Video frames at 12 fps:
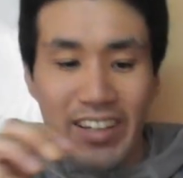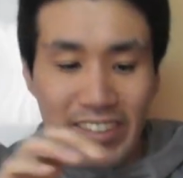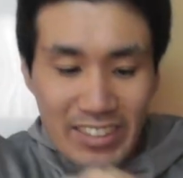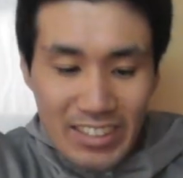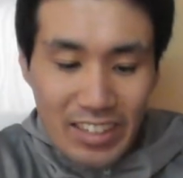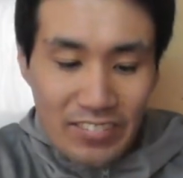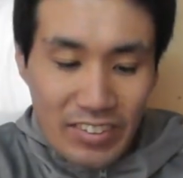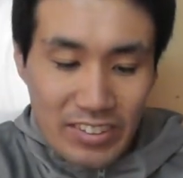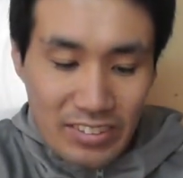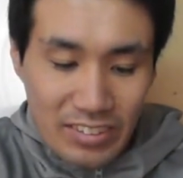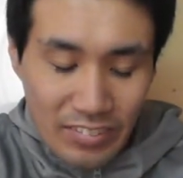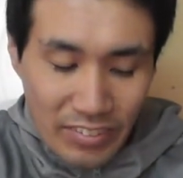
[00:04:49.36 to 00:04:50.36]
ただ栽培
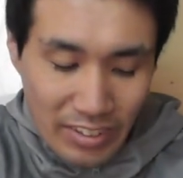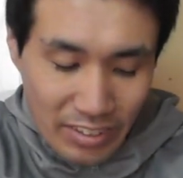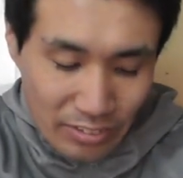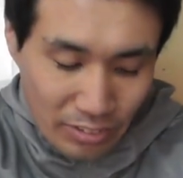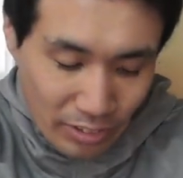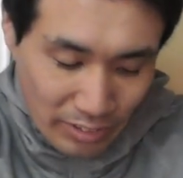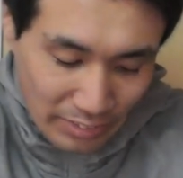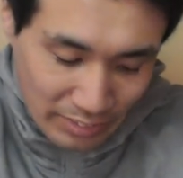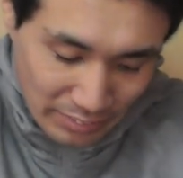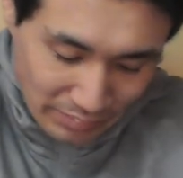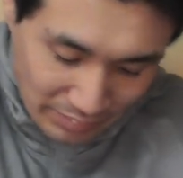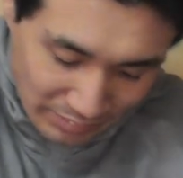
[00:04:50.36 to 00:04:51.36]
するんだばいいけど
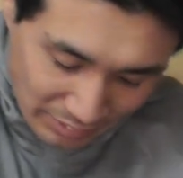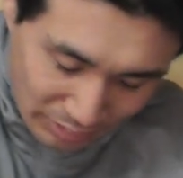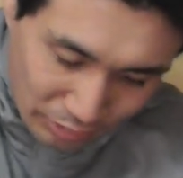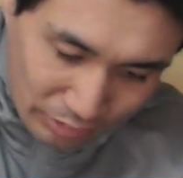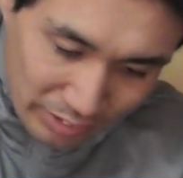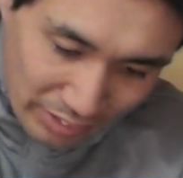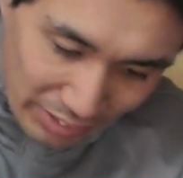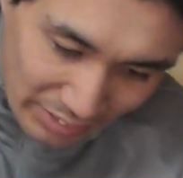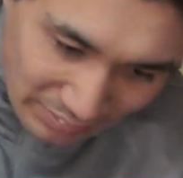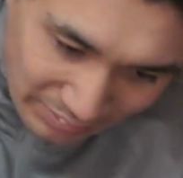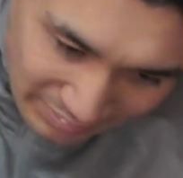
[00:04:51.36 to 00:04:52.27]
こいだら